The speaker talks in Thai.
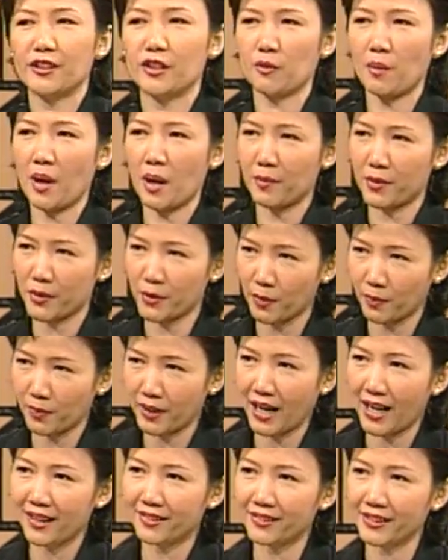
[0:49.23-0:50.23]
เธอผ่านประส
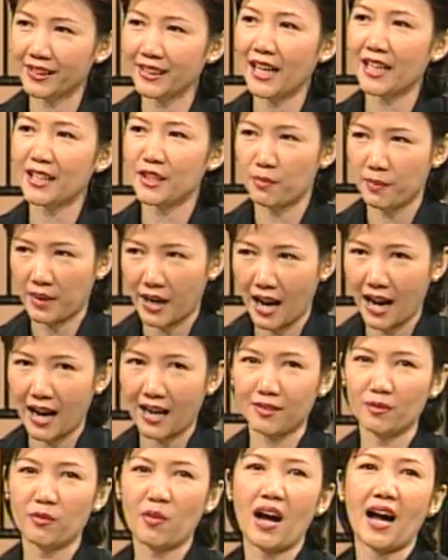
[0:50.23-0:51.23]
บการณ์เรื่องการทำ
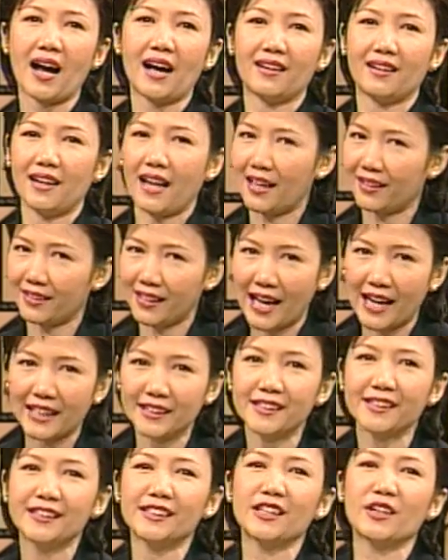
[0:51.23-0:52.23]
งานมาหลากหลา
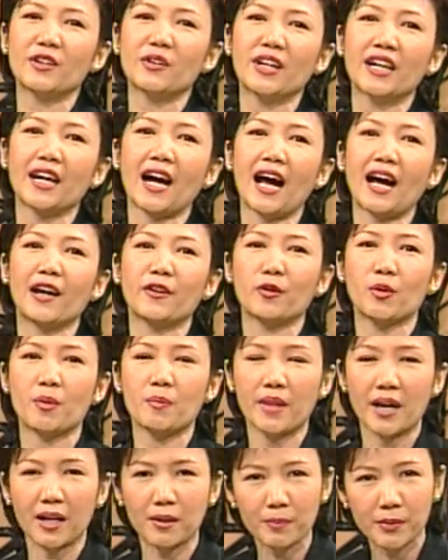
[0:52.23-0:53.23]
ยทีเดียวนะคะ ร
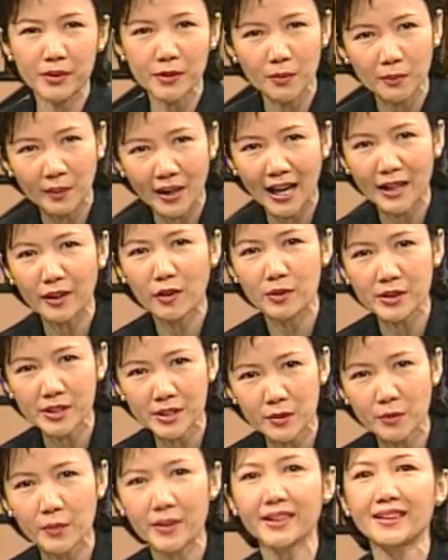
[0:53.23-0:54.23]
วมทั้งประสบการณ์ของ
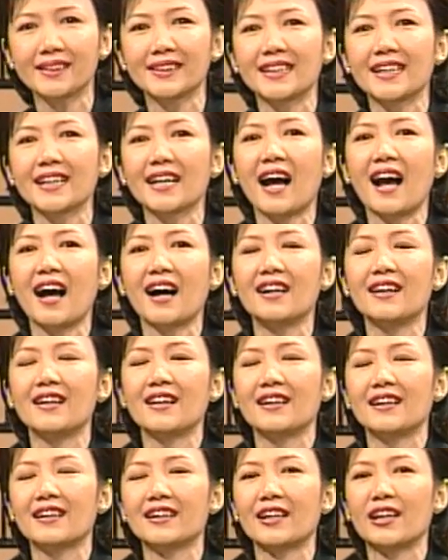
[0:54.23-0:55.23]
ชีวิตนะคะ
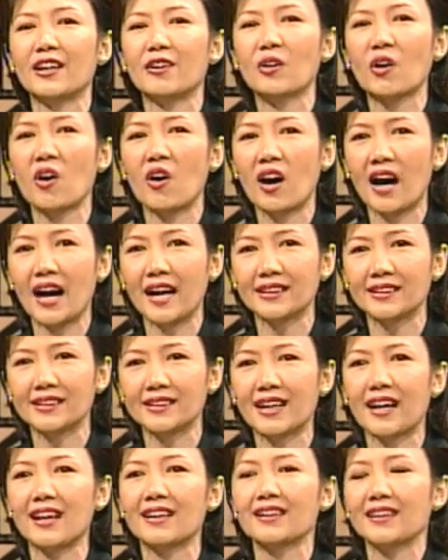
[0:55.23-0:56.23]
แล้วก็อาจ
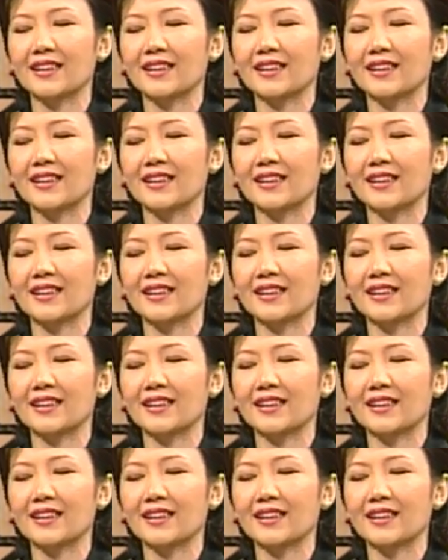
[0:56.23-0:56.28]
จะ